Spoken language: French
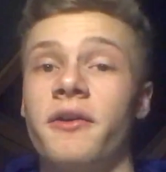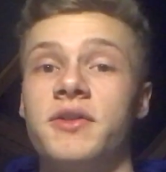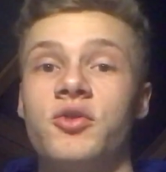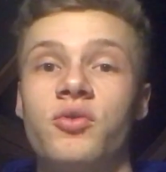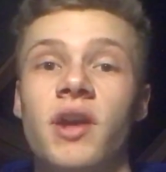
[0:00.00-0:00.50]
euh,
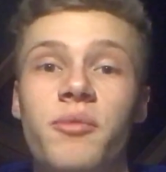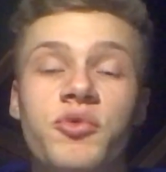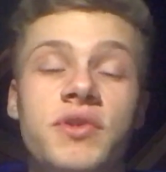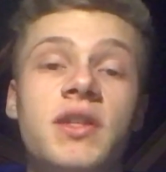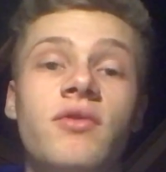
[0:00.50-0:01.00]
si je joue de la
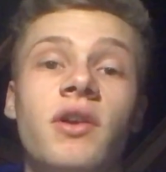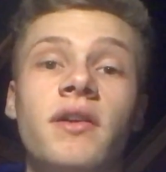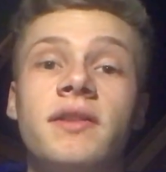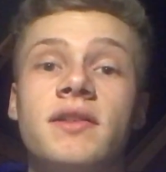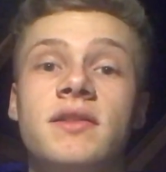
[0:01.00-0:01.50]
musique,
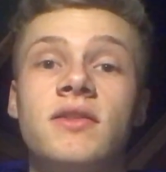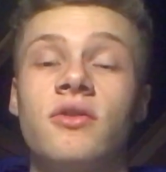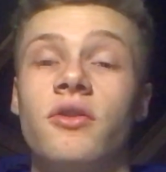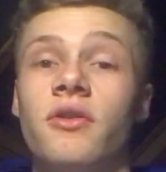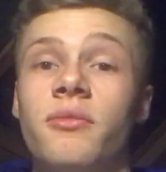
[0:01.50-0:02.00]
voilà, des
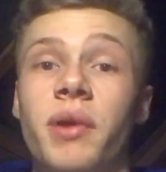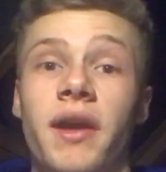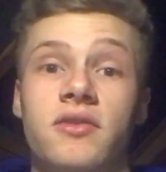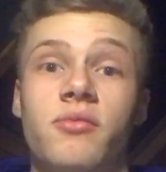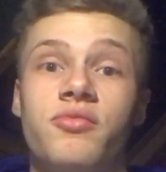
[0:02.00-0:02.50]
sites euh, par
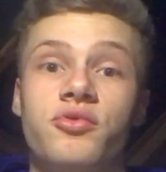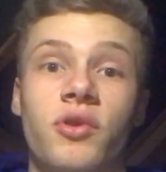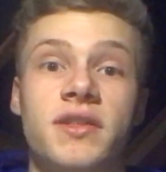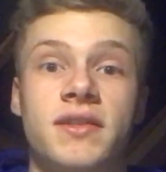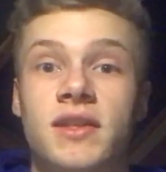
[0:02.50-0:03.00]
exemple
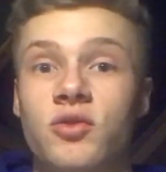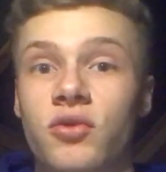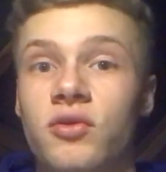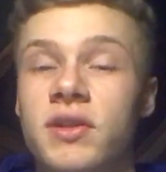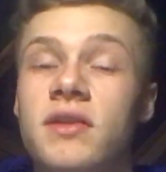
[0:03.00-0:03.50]
sur les
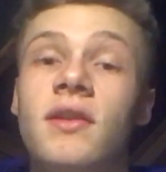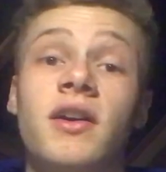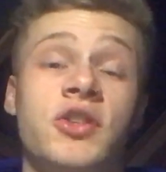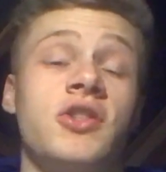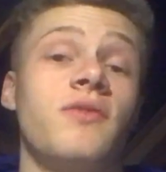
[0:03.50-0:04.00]
accessoires de
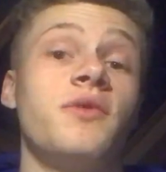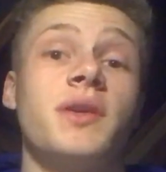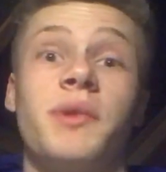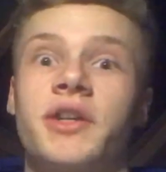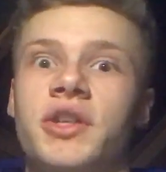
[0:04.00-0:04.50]
guitare, j'ai déjà vu
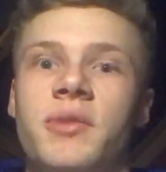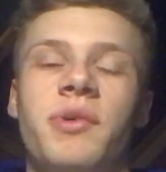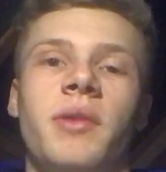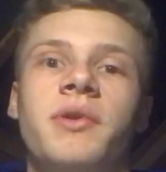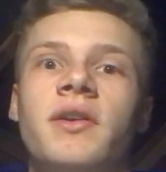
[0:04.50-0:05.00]
ça marche
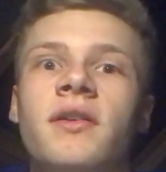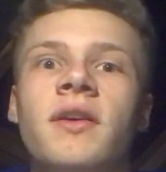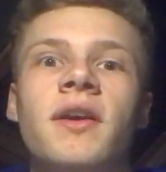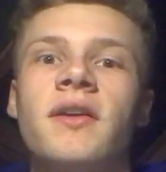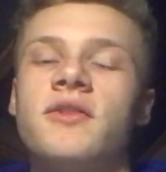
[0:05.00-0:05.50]
hyper bien,
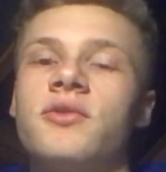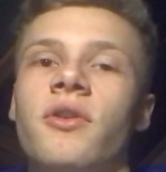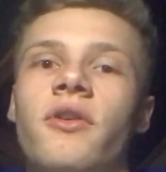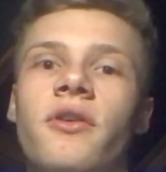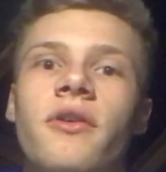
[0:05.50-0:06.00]

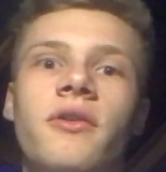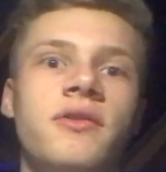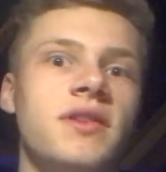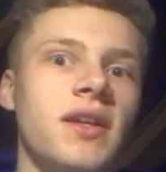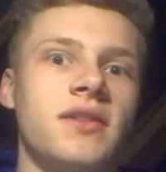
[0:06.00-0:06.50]
sur euh,
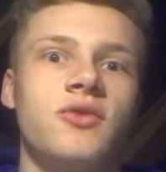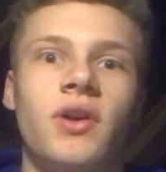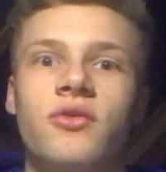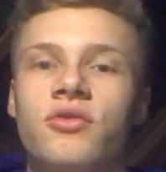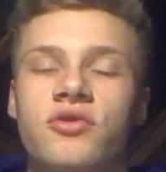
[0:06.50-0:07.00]
des
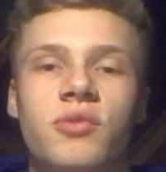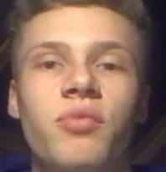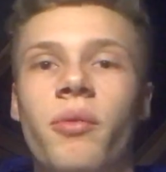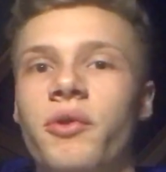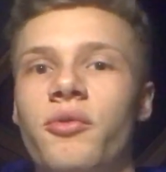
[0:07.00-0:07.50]
accessoires de je sais
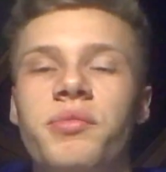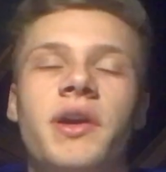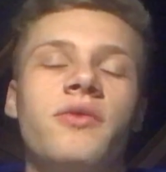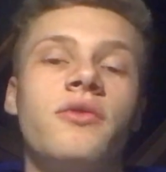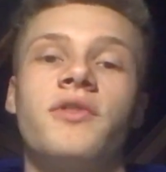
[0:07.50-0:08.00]
pas moi de
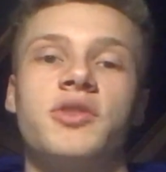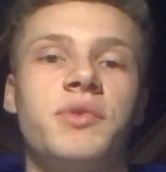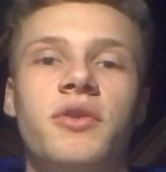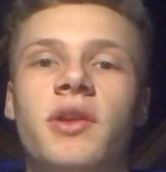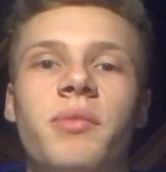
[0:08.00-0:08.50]
piano, enfin je
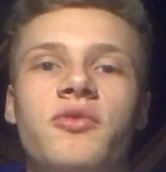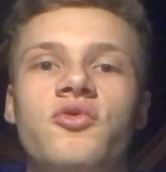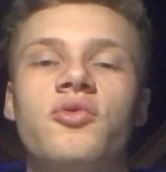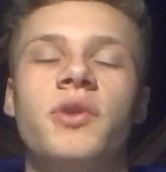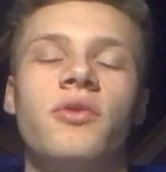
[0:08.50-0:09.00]
m'y connais pas
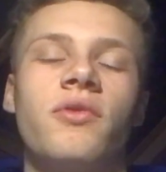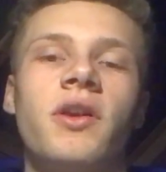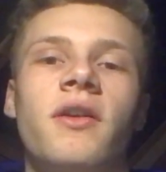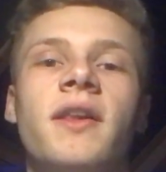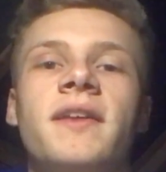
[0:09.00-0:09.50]
du tout, mais donc
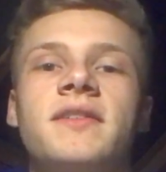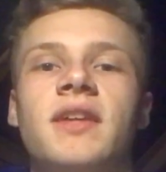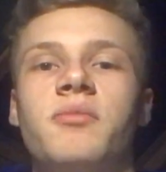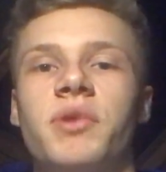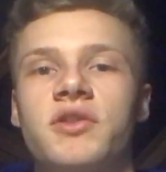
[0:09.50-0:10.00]
voilà, si
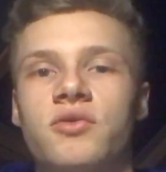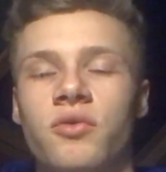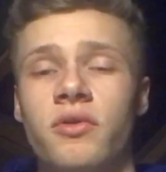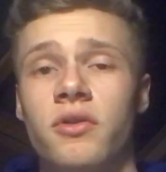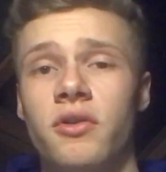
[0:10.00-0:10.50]
t'as une
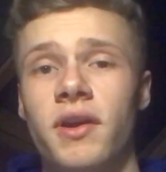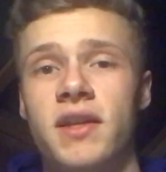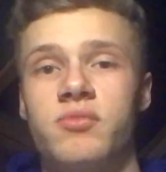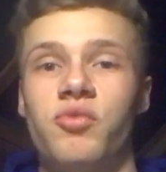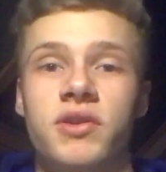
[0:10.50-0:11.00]
passion,
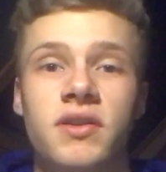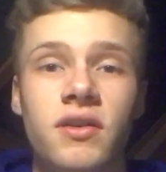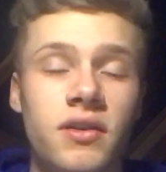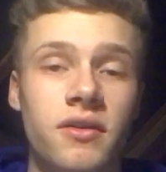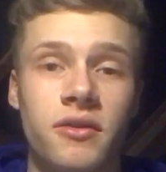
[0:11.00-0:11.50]

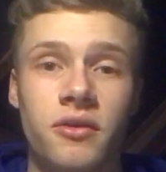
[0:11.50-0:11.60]
exploite-la